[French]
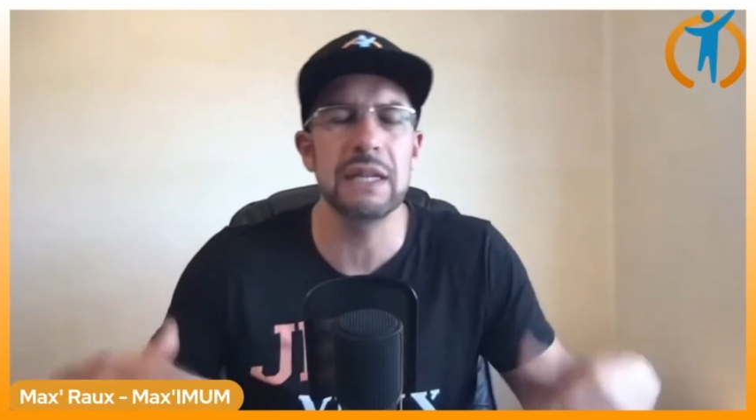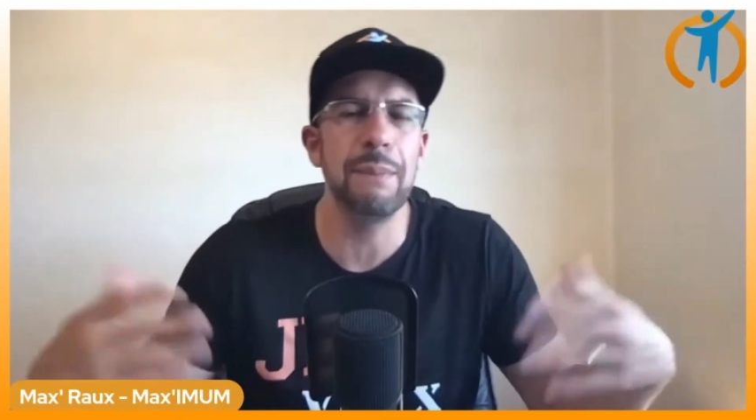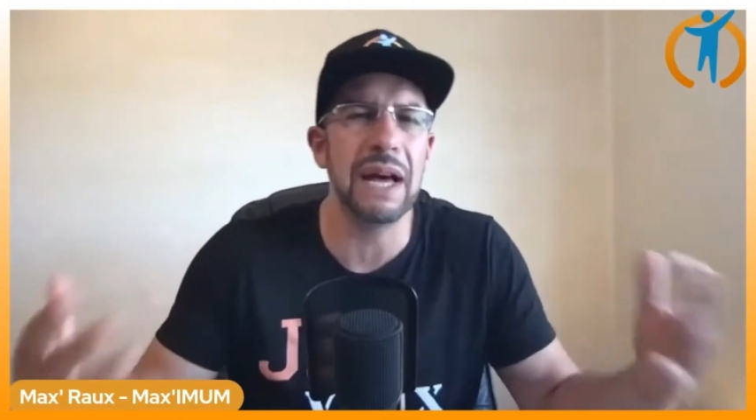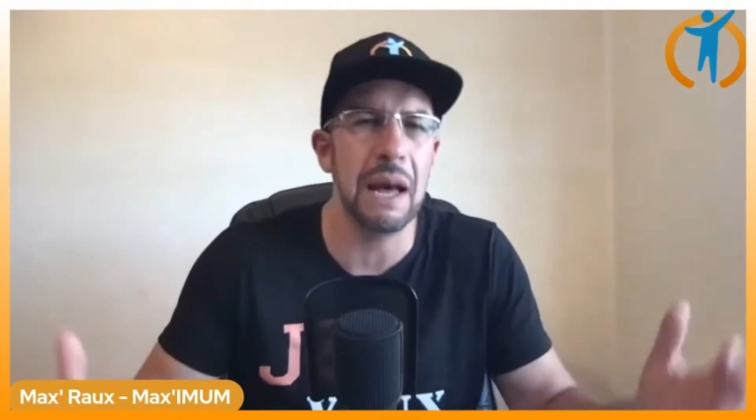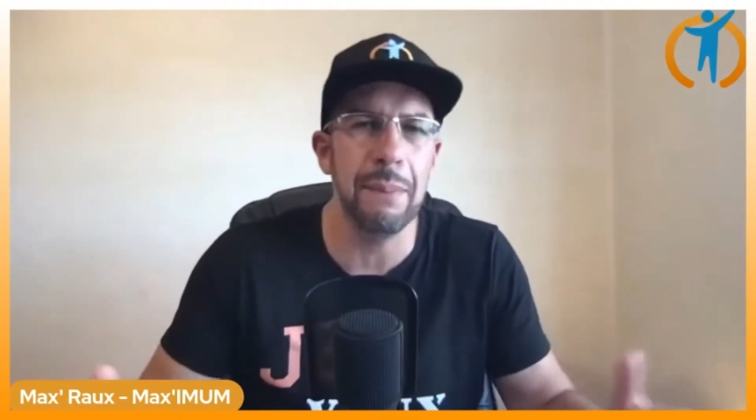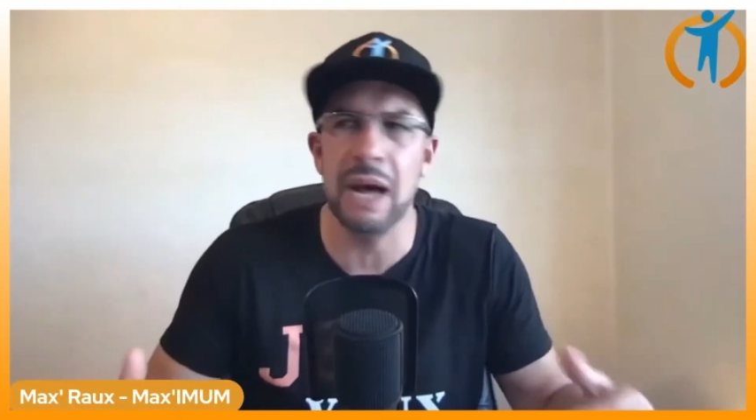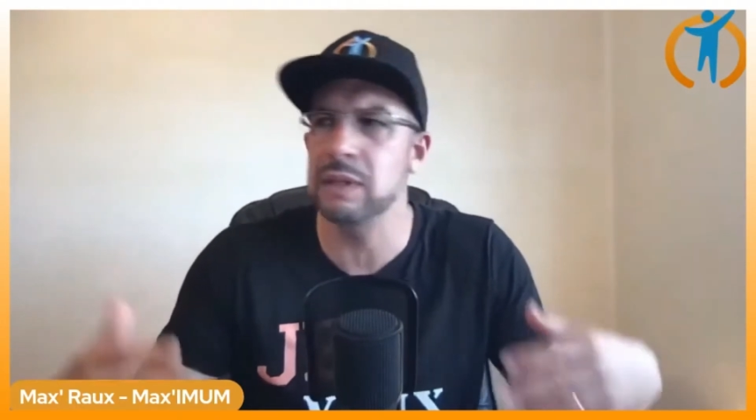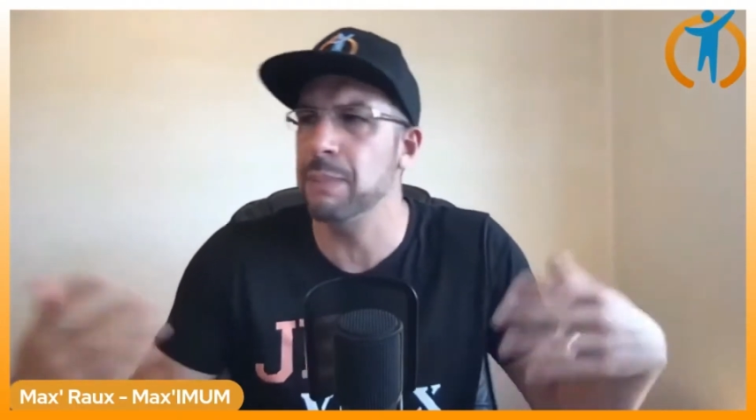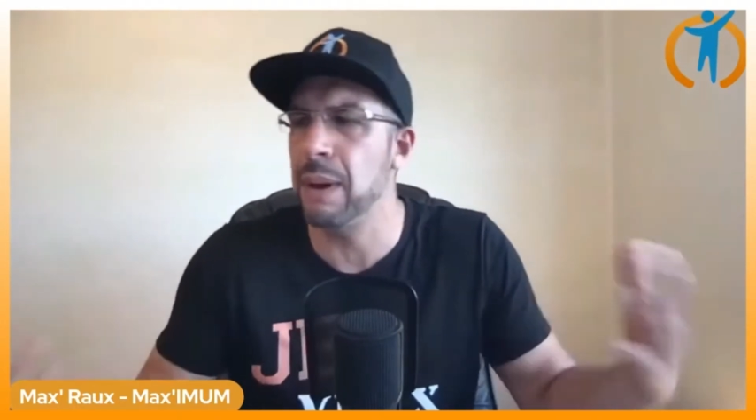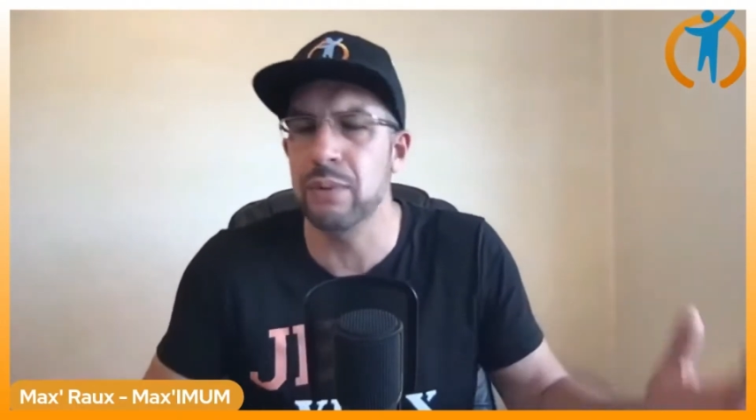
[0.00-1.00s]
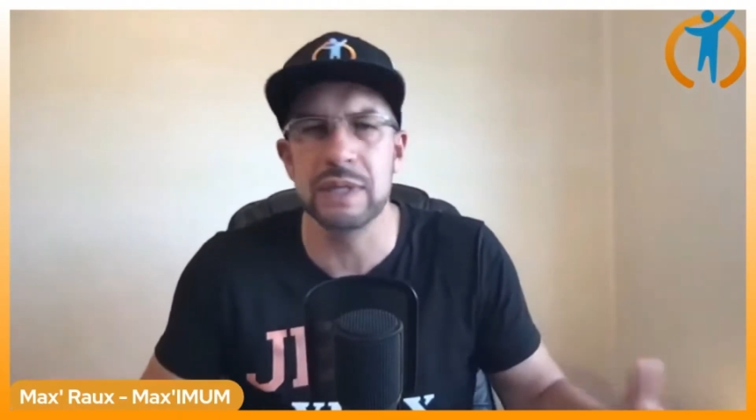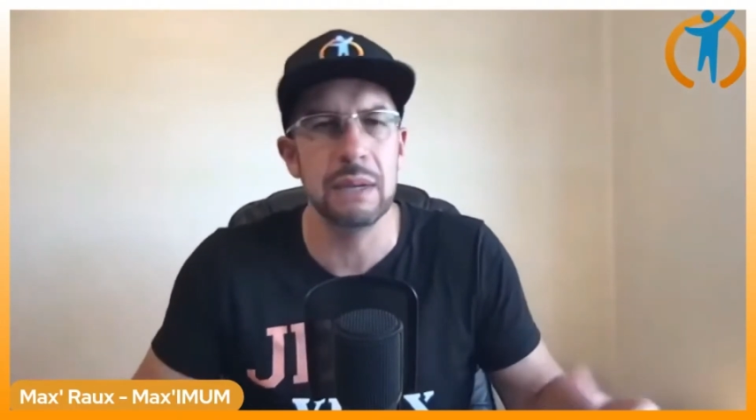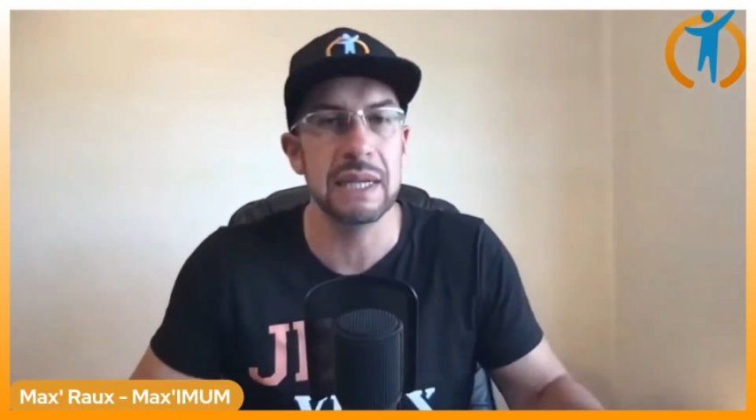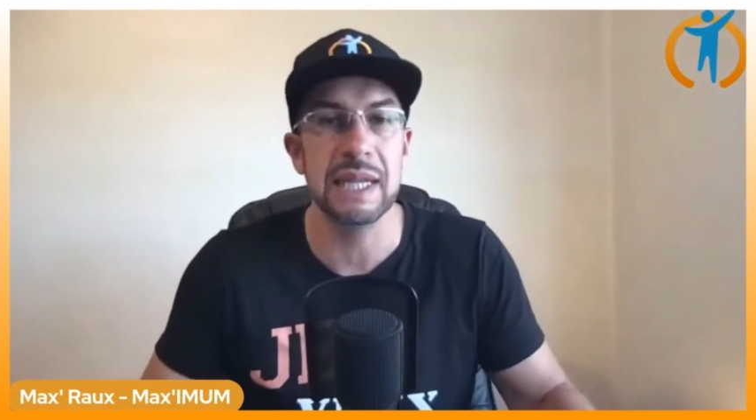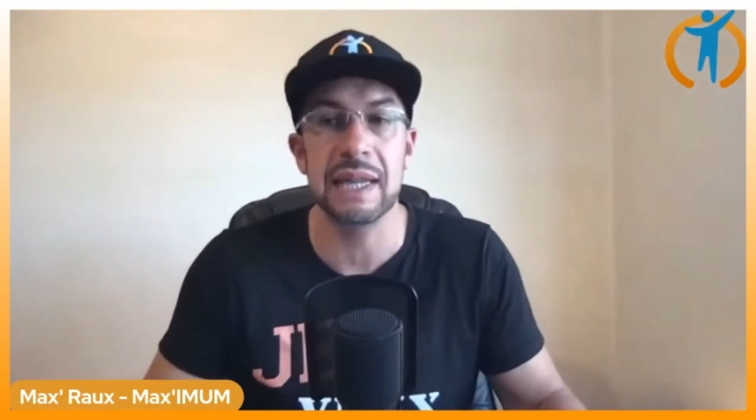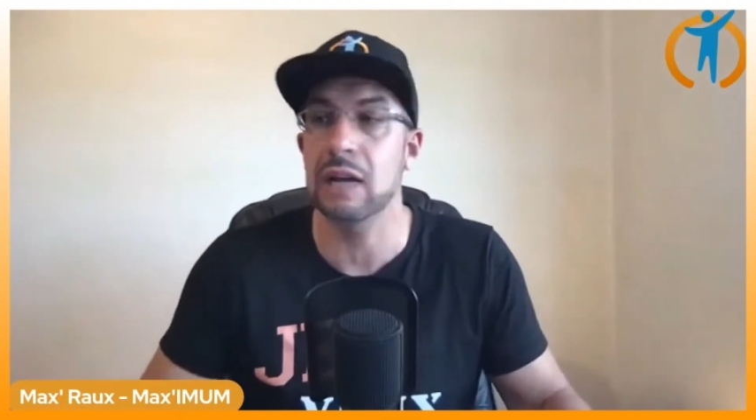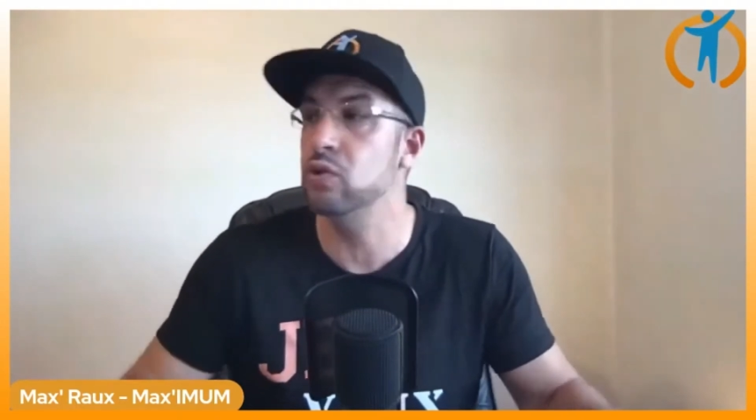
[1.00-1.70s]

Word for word: tu n'es pas capable. C'est pas possible, etc.